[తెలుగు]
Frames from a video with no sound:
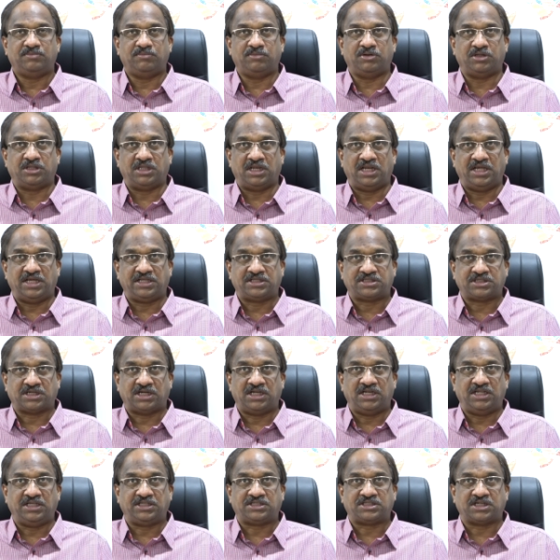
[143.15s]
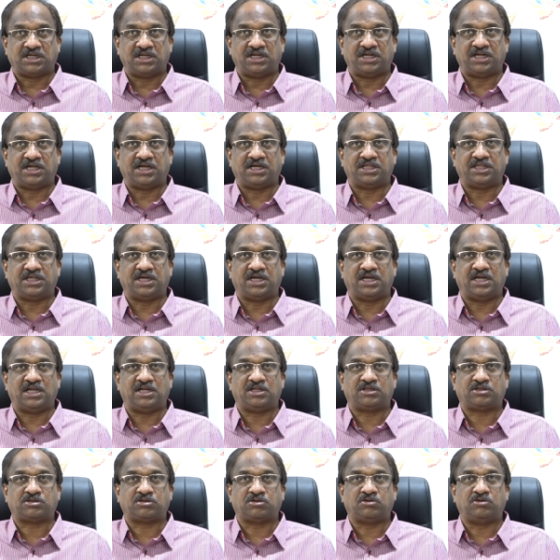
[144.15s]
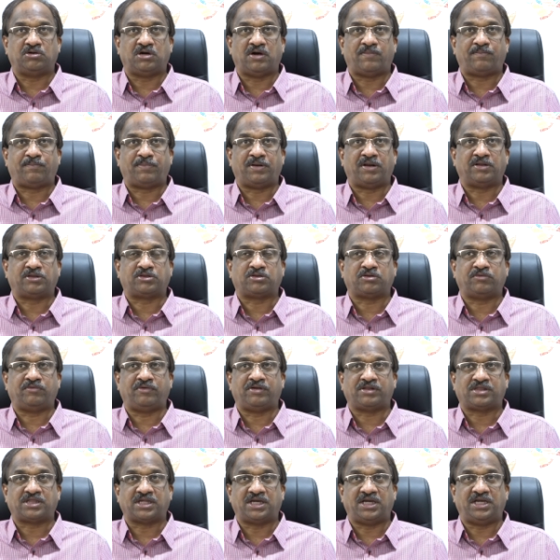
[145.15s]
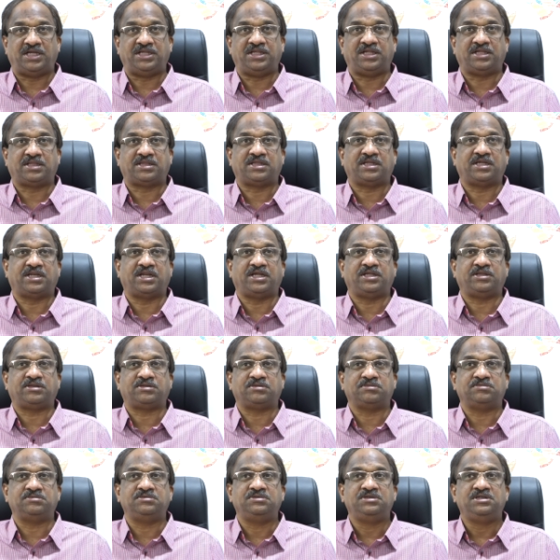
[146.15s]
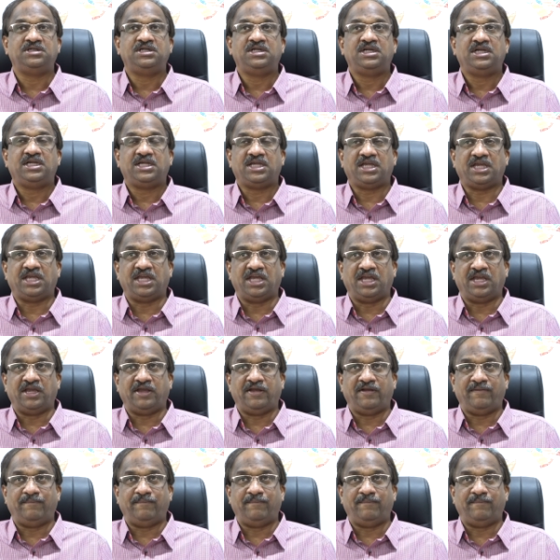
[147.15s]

మొదలే చాలని ఆదాయాలతో అప్పులతో వ్యవసాయం చేసే రైతు ఈ